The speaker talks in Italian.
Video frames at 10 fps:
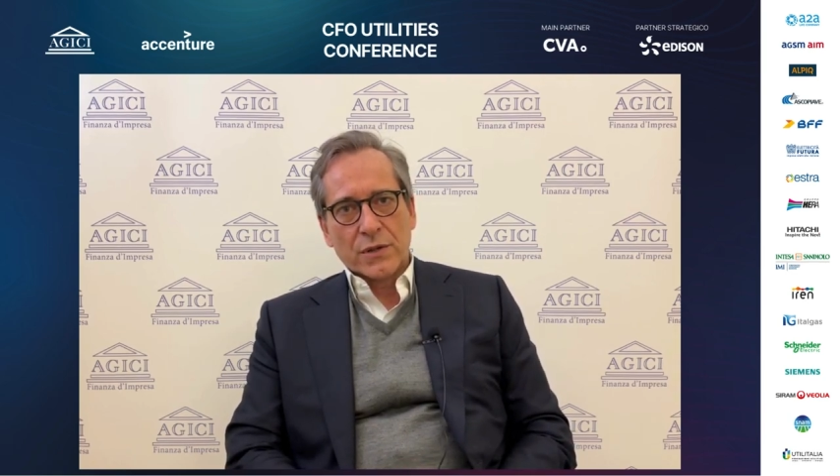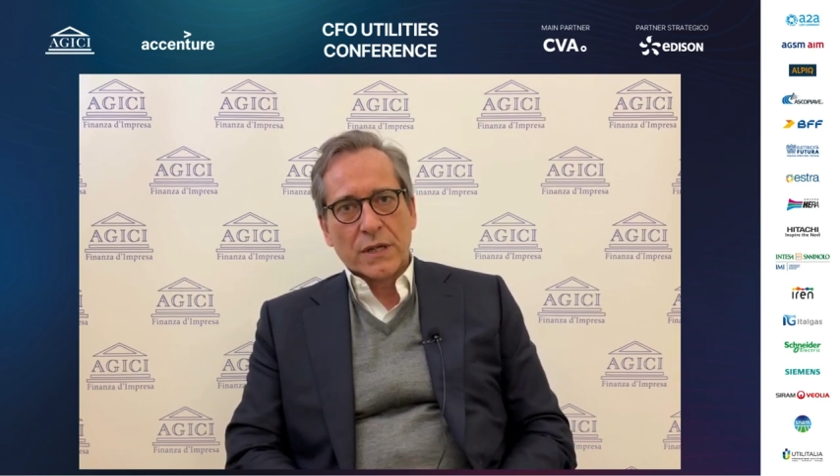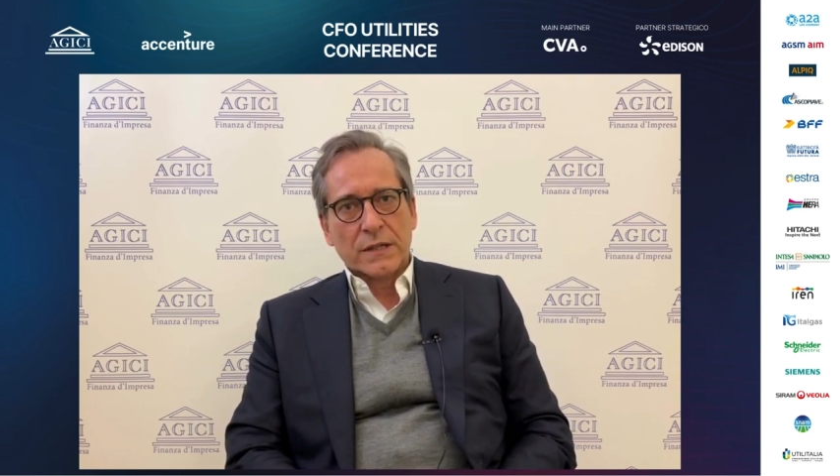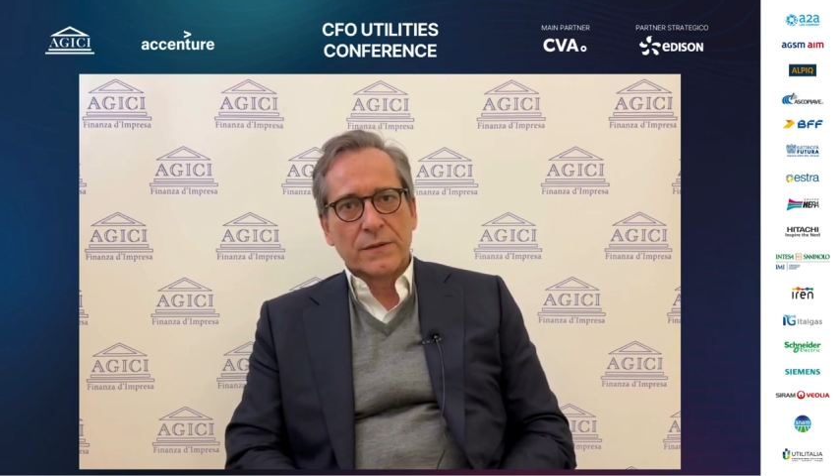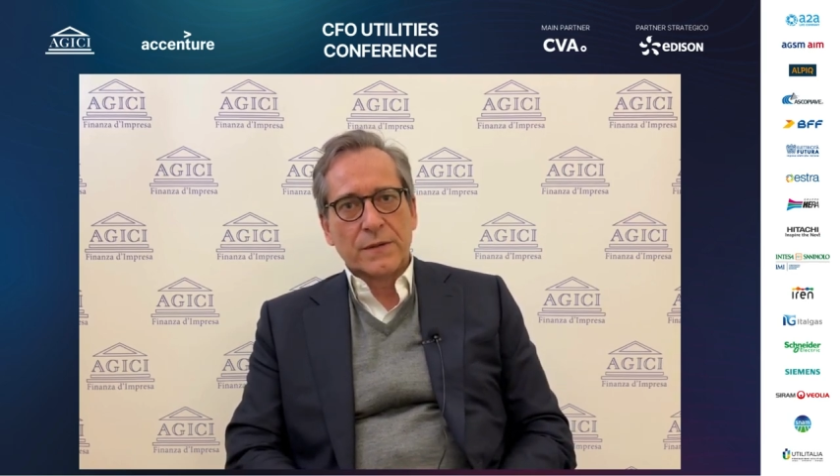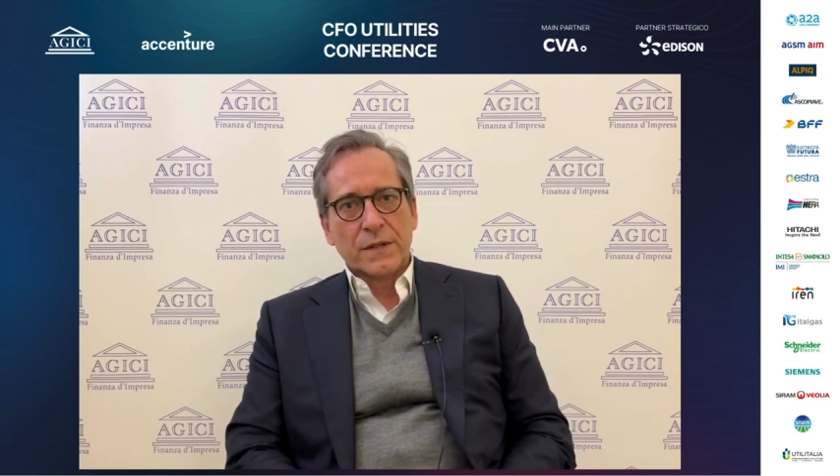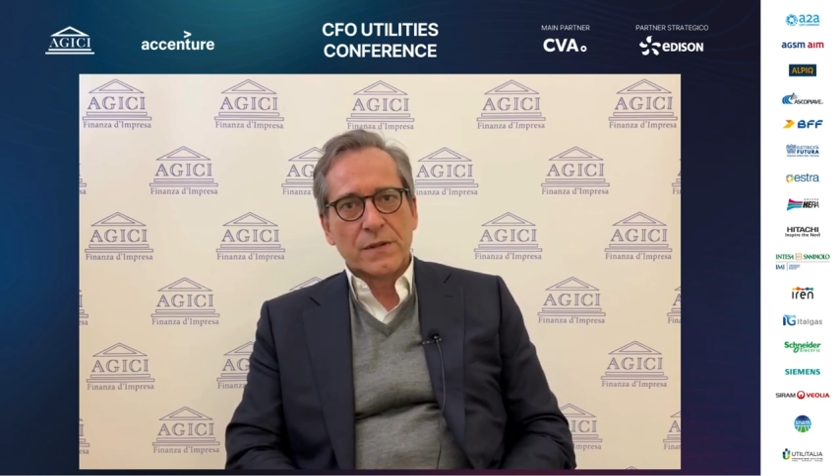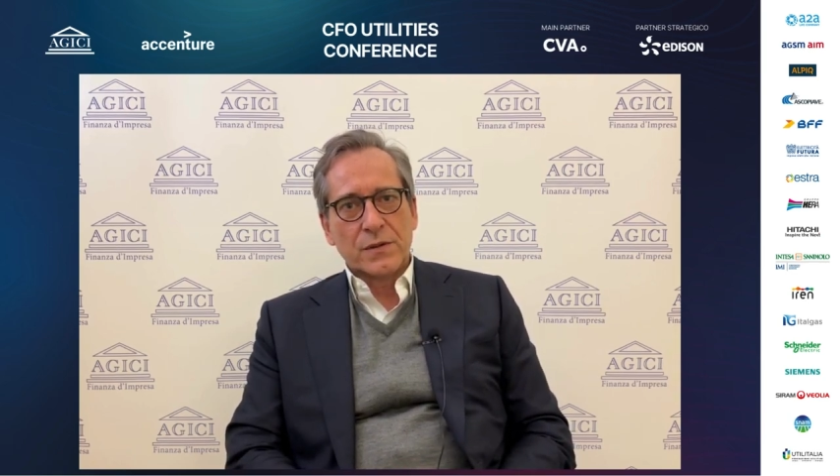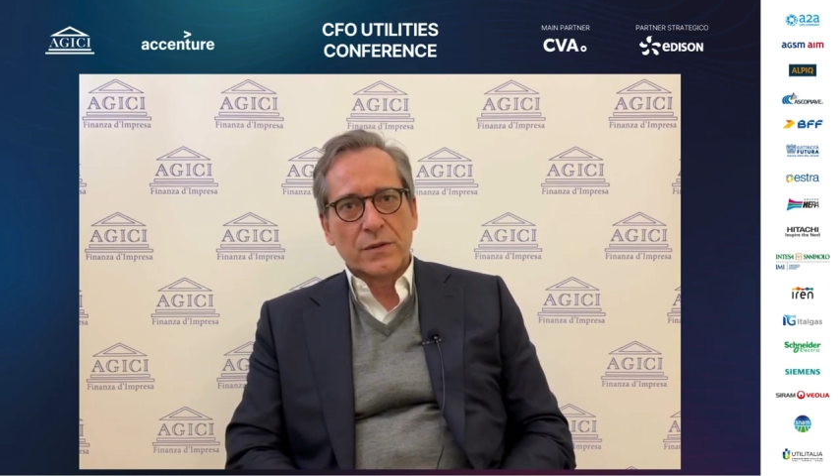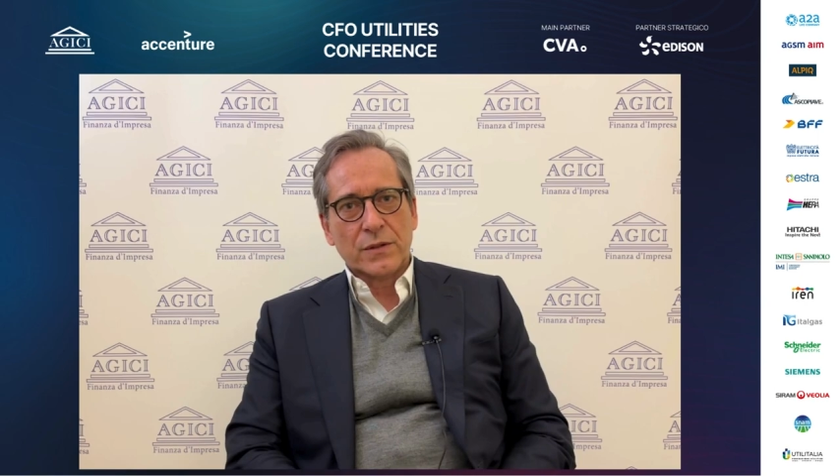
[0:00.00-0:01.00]
nella
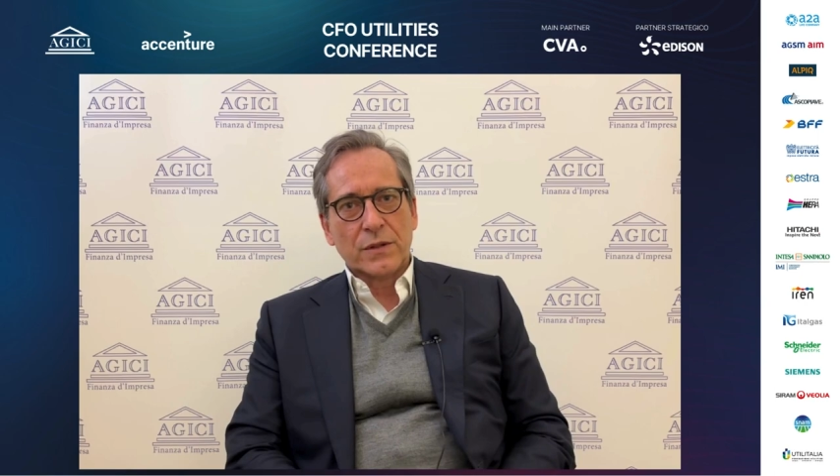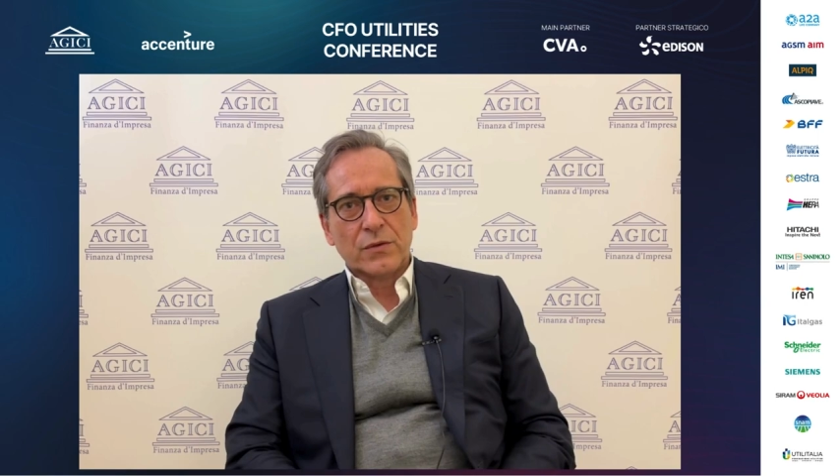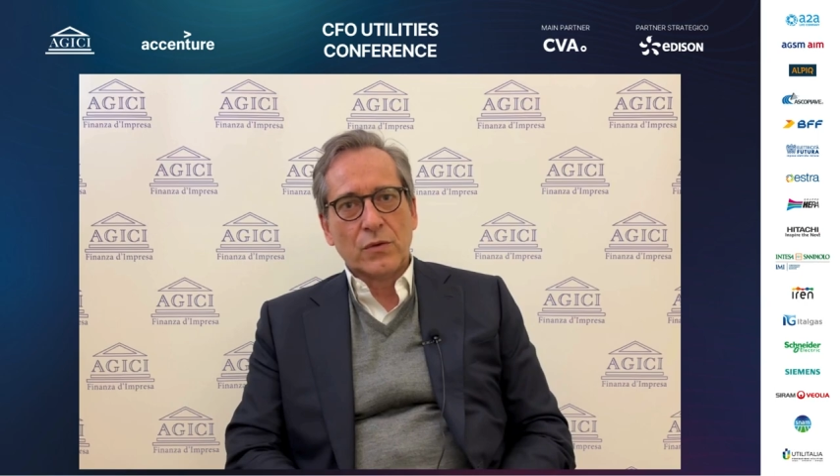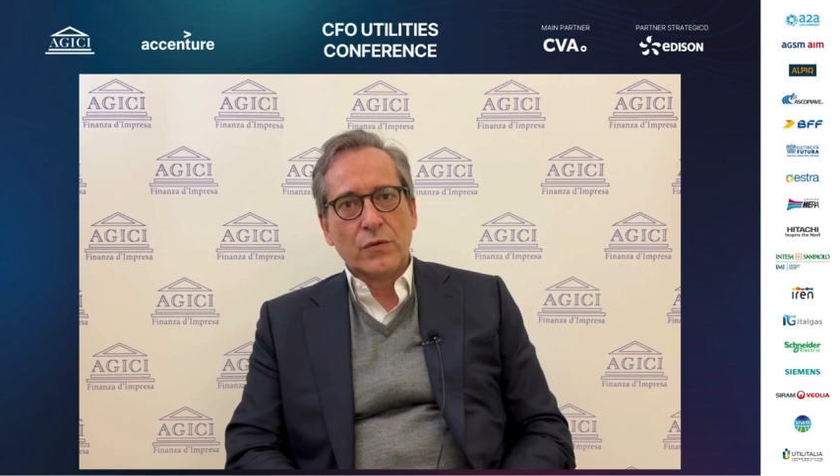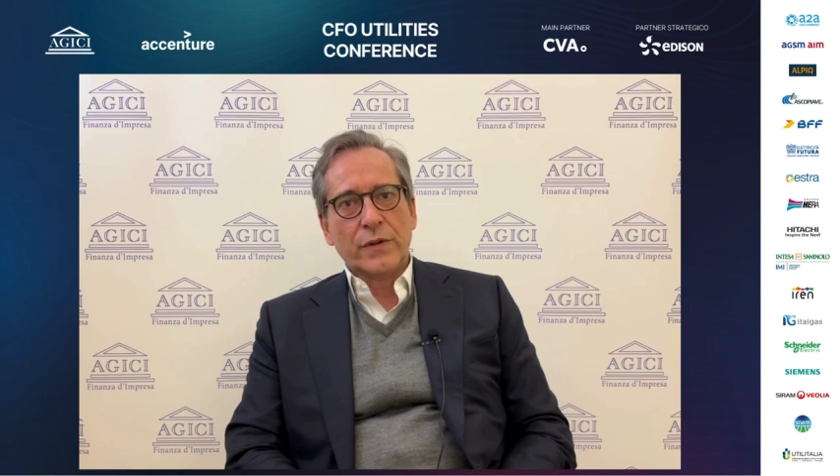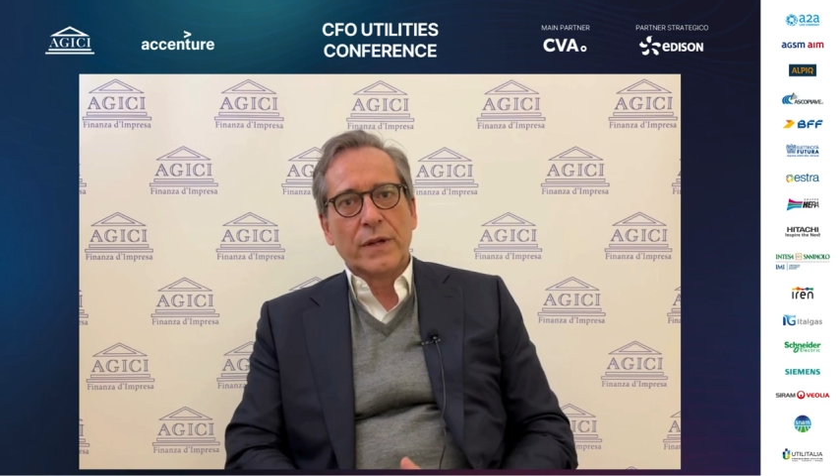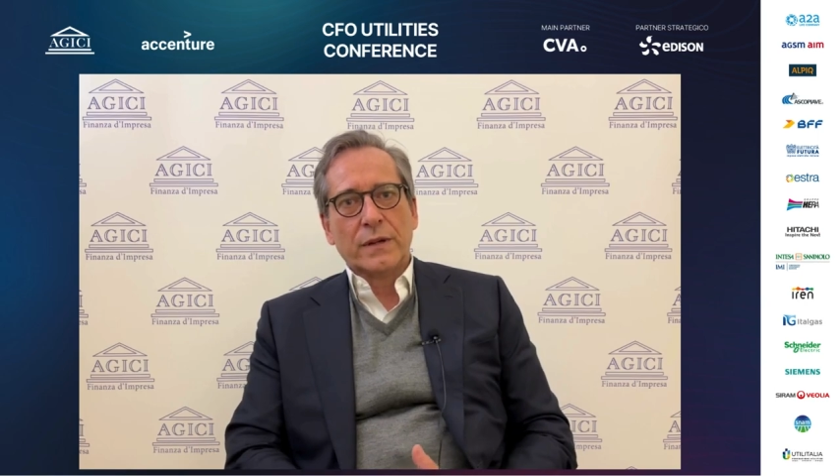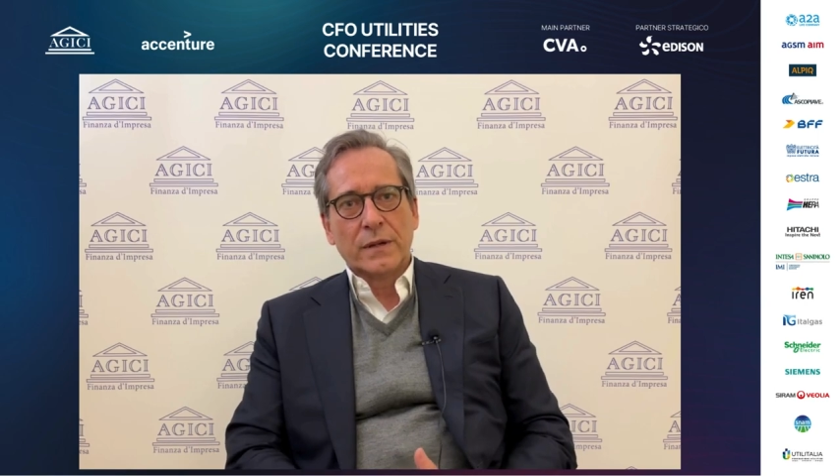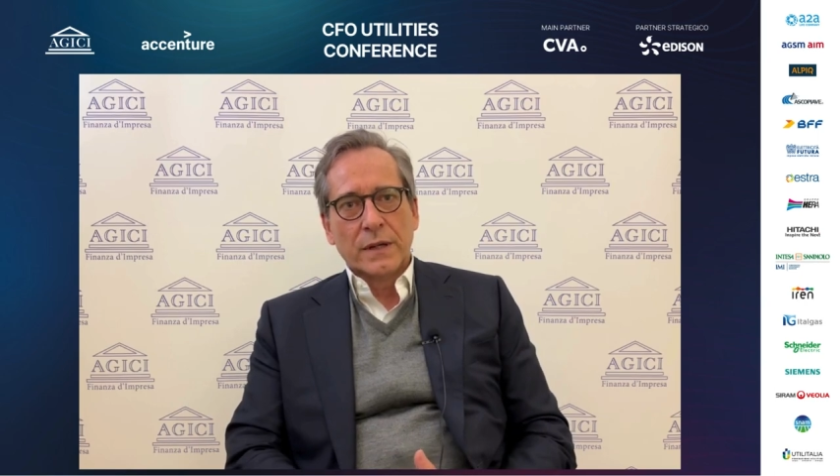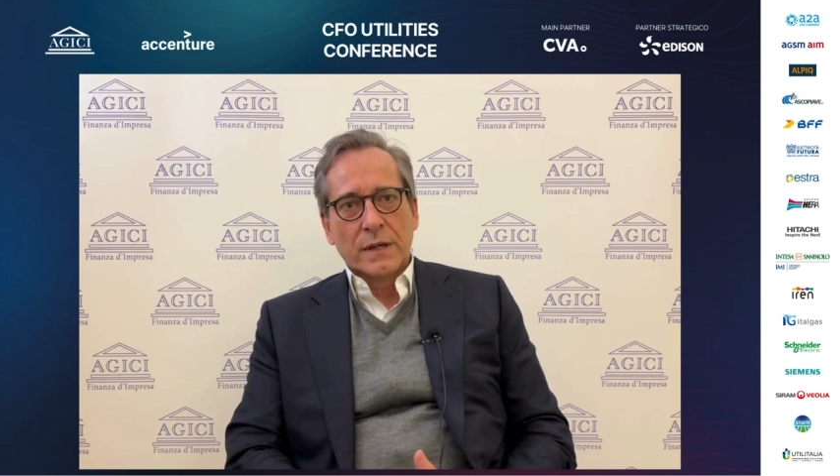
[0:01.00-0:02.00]
definizione di
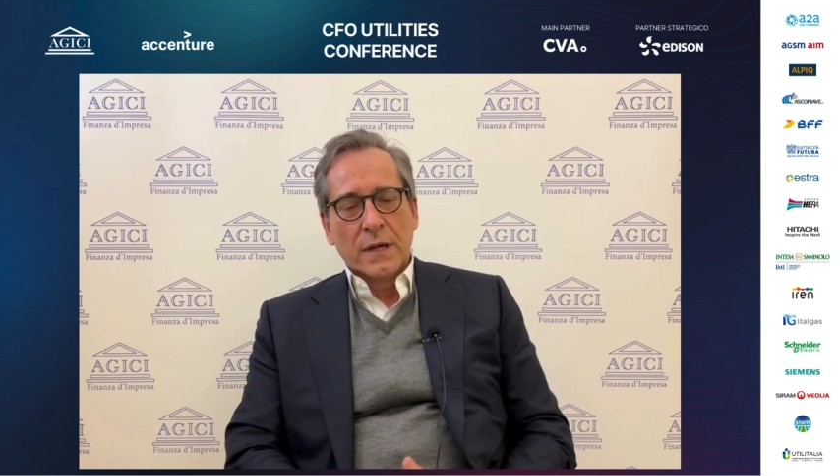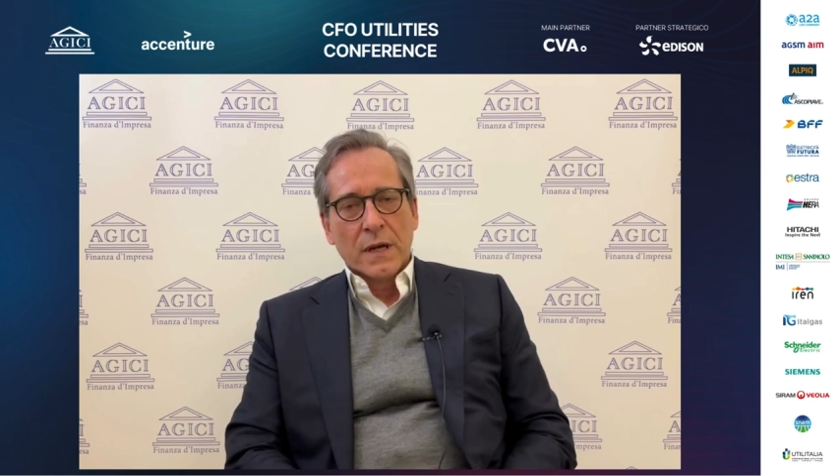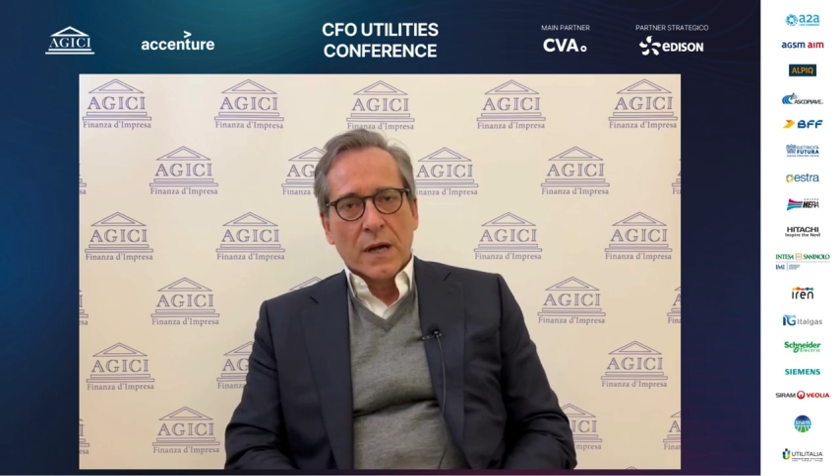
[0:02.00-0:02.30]
dove